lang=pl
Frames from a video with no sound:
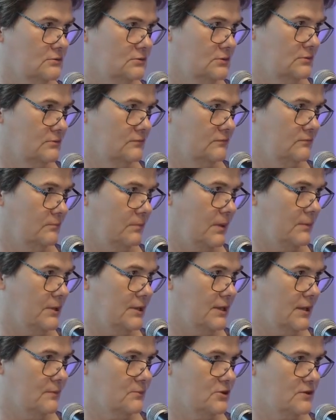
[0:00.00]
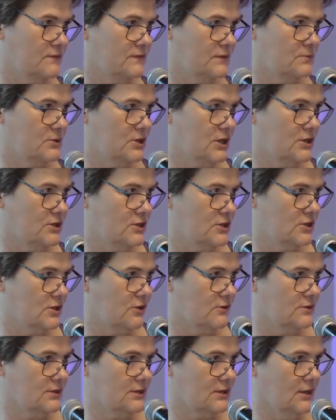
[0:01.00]
No, pamiętamy, że w tym czasie
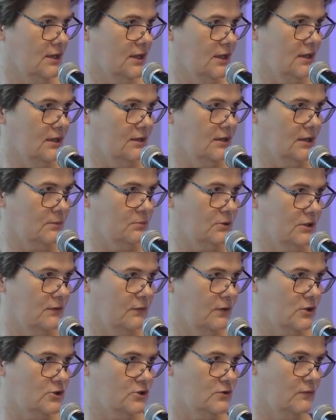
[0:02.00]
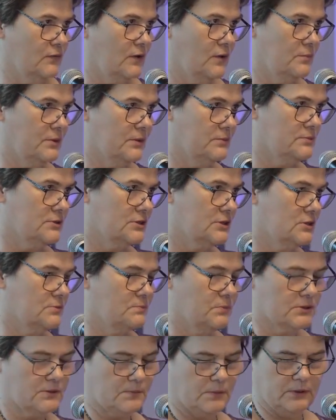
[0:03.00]
Śląsk jakby nie wchodził w obręb
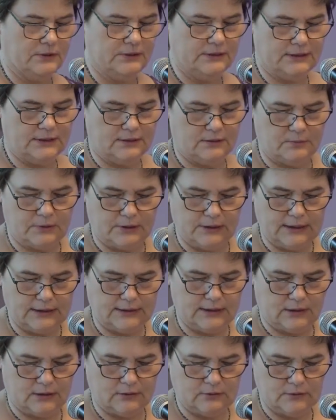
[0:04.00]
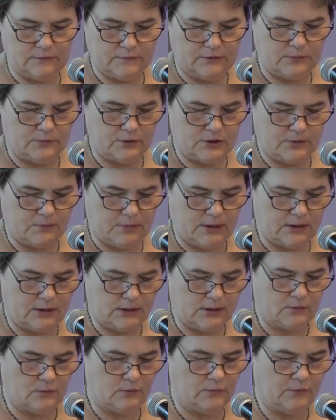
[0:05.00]
Rzeczypospolitej obojga narodów, to może parę
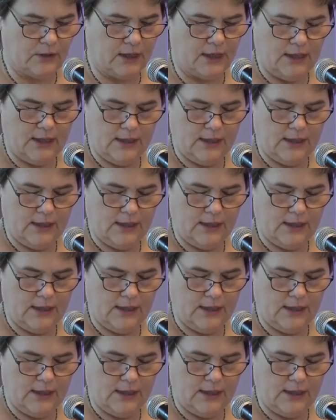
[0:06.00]
słów